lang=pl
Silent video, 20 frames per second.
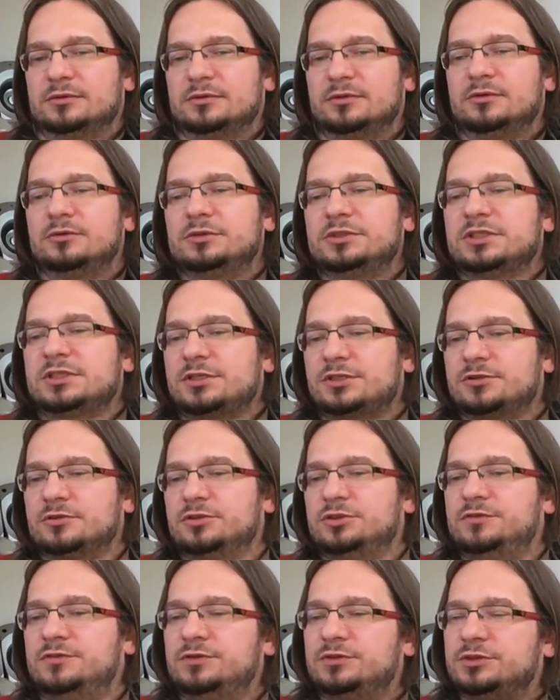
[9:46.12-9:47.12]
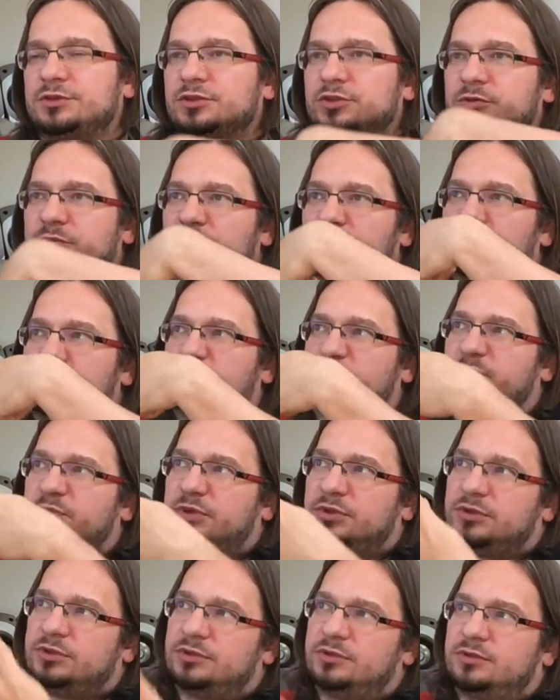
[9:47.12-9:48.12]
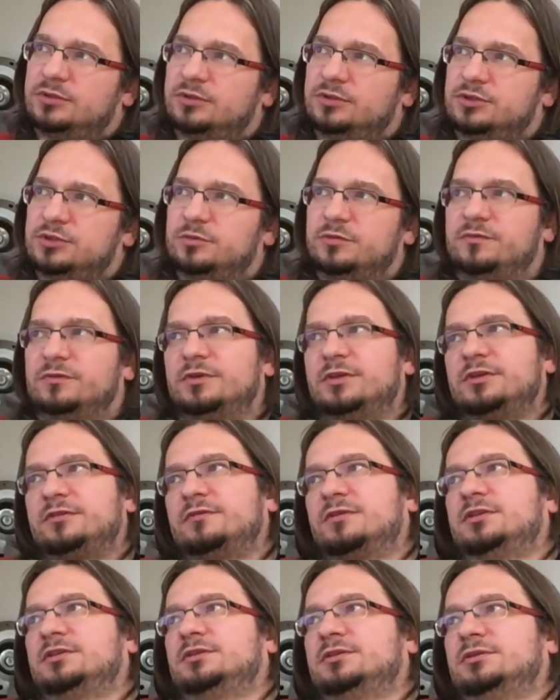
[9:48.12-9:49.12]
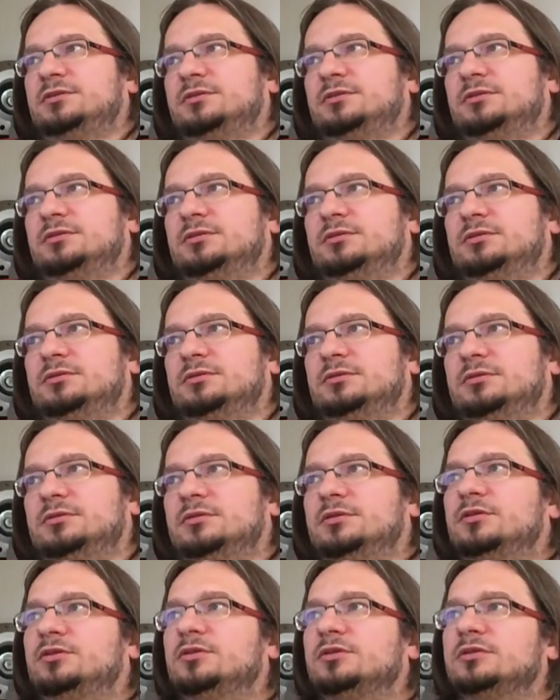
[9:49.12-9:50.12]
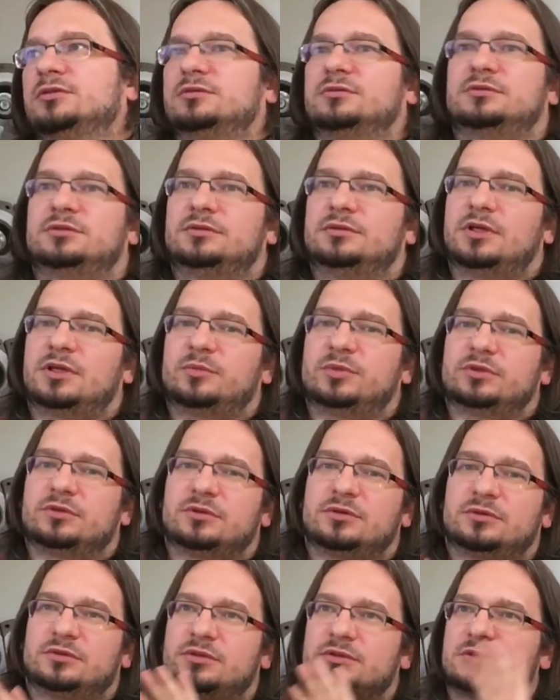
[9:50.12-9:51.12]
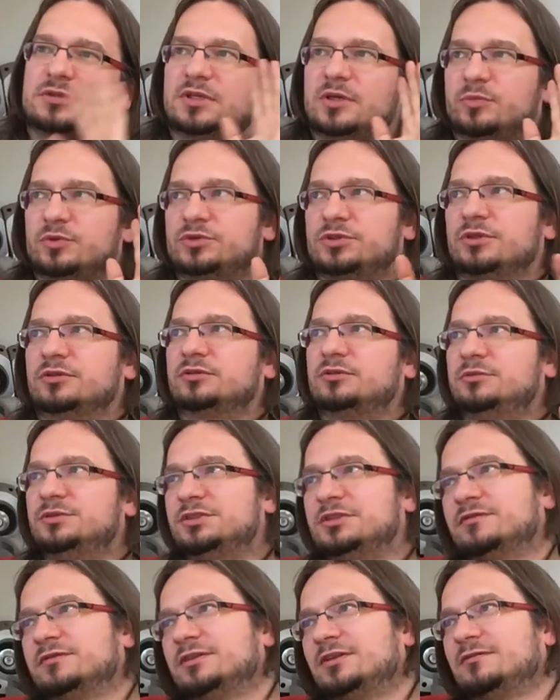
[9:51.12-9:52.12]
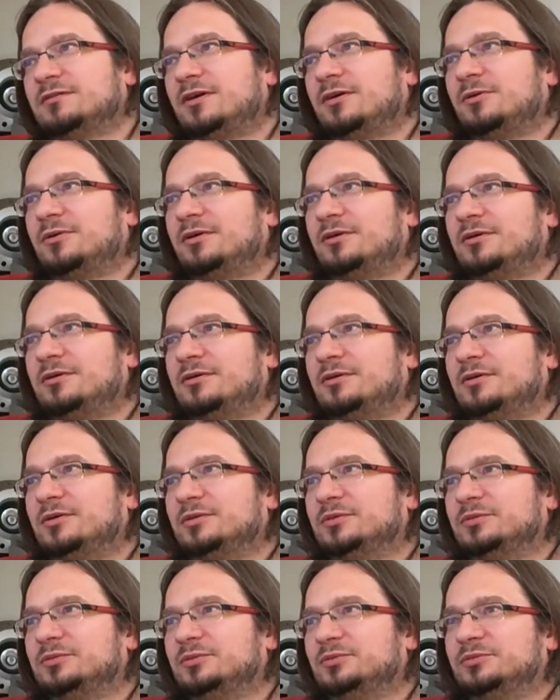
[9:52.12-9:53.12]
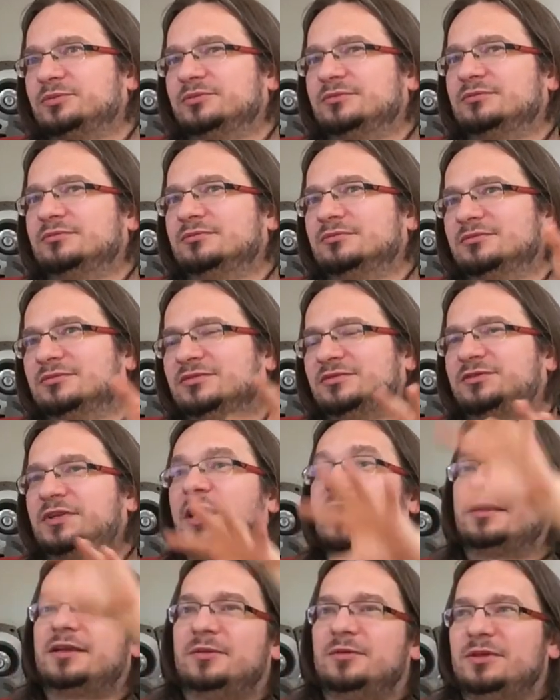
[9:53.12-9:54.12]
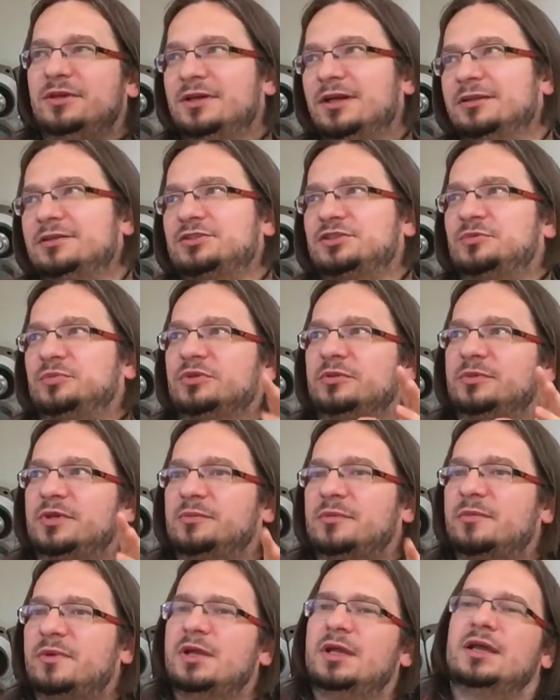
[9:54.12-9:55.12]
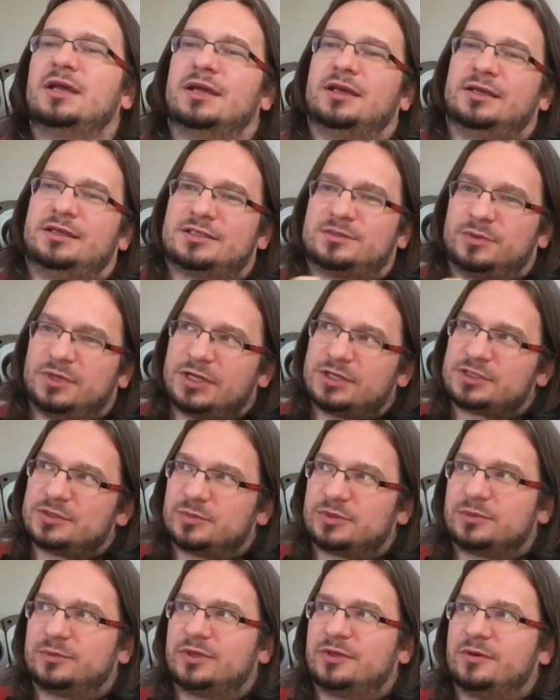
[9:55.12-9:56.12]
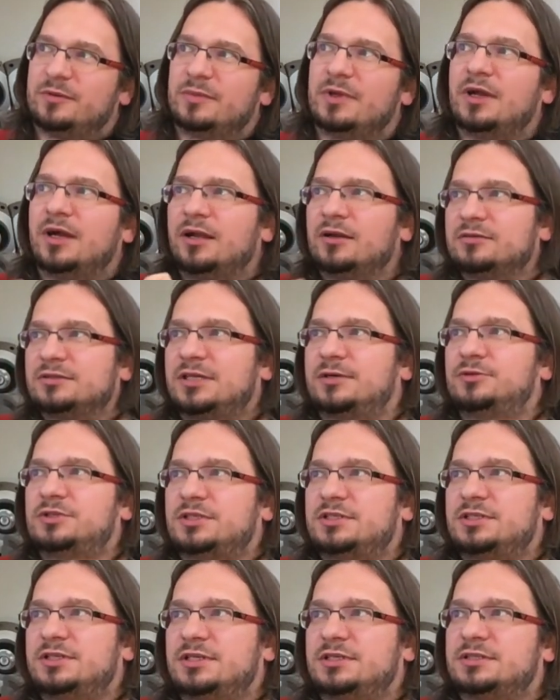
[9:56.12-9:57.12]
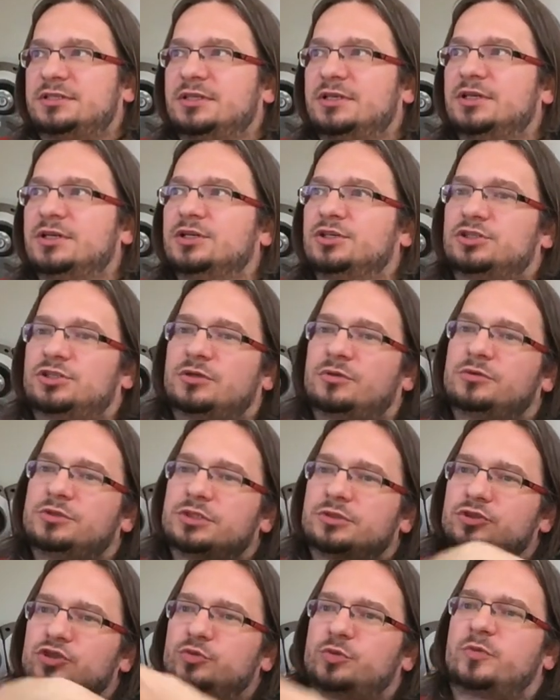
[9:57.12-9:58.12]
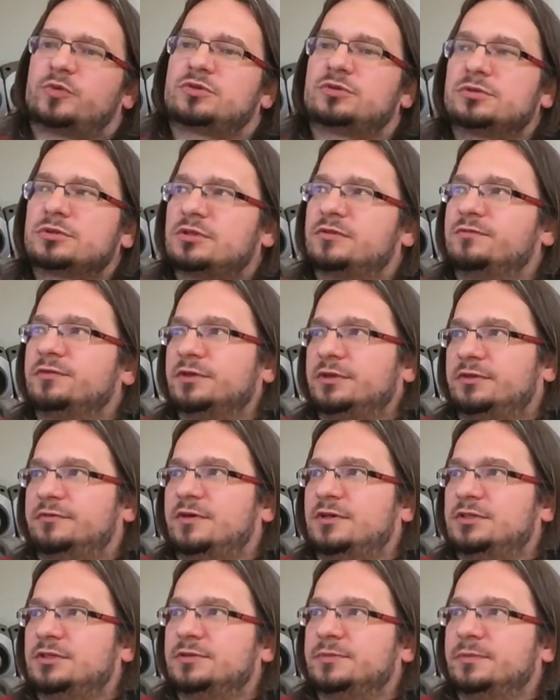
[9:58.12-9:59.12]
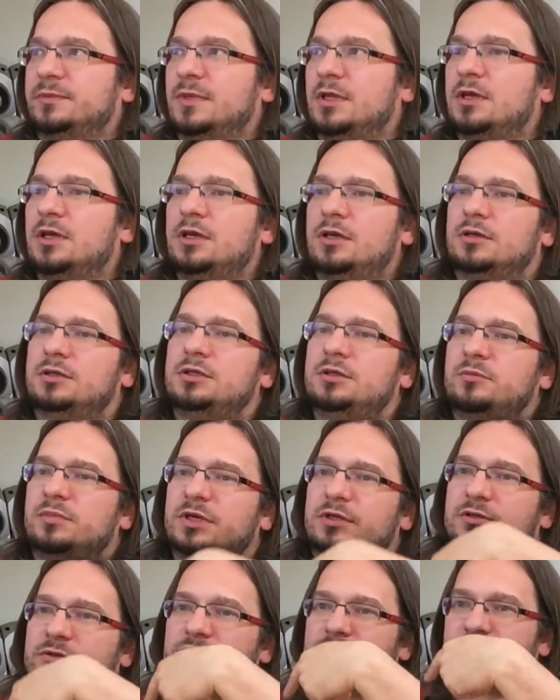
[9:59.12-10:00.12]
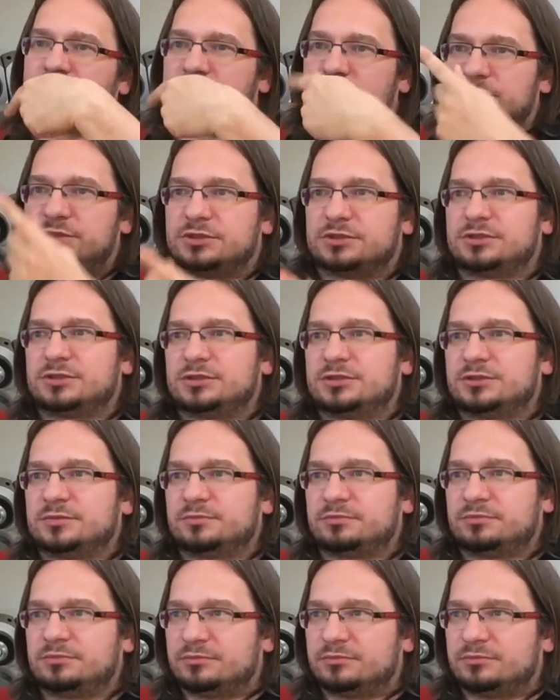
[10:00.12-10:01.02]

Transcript: ludzie zaczną ćwiczyć pod to, żeby wygrywać. To jakby to, co na początku mi się wydawało wielkim, gigantycznym problemem, jest mniejszym problemem, ale on cały czas jest. Mhm. Że są ludzie, którzy po prostu chcą wygrywać. I oni będą się uczyć